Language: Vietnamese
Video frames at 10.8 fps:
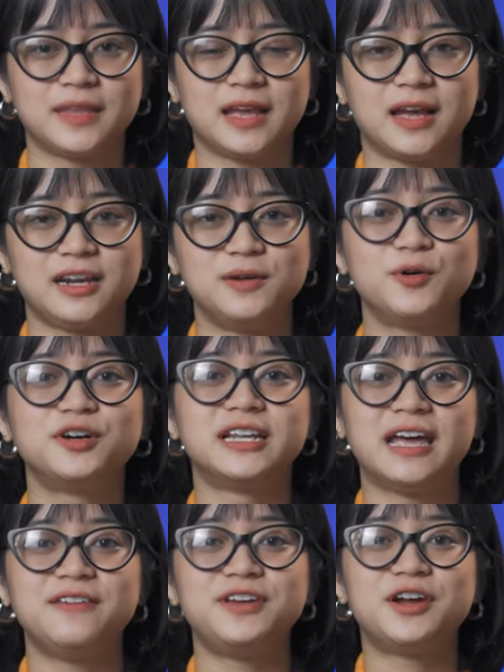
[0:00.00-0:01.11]
À, nếu mọi người
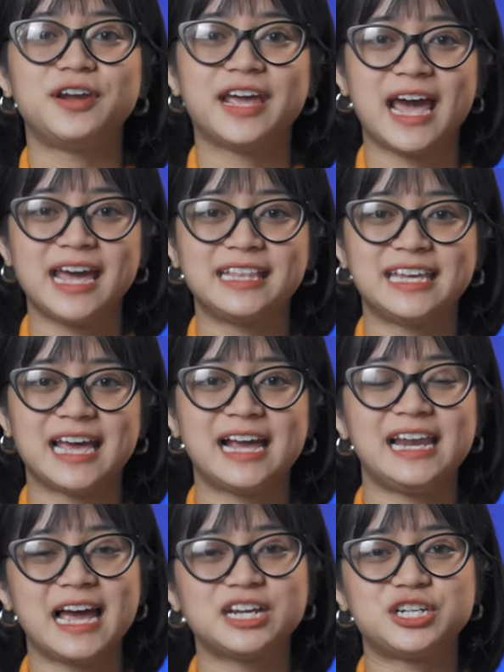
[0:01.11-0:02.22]
thấy video này hay thì
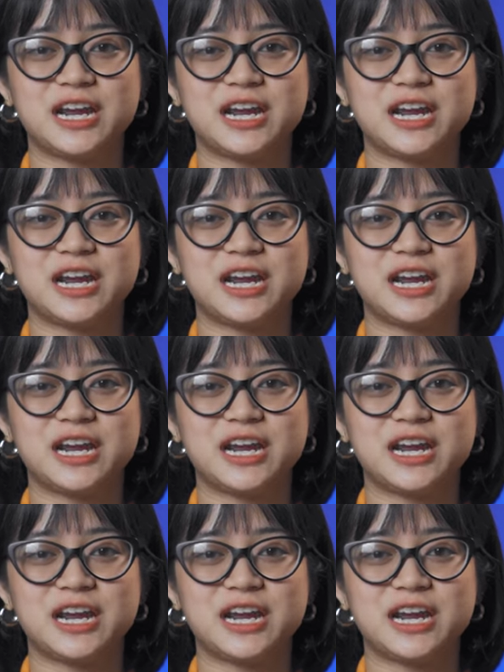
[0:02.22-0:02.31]
hãy like,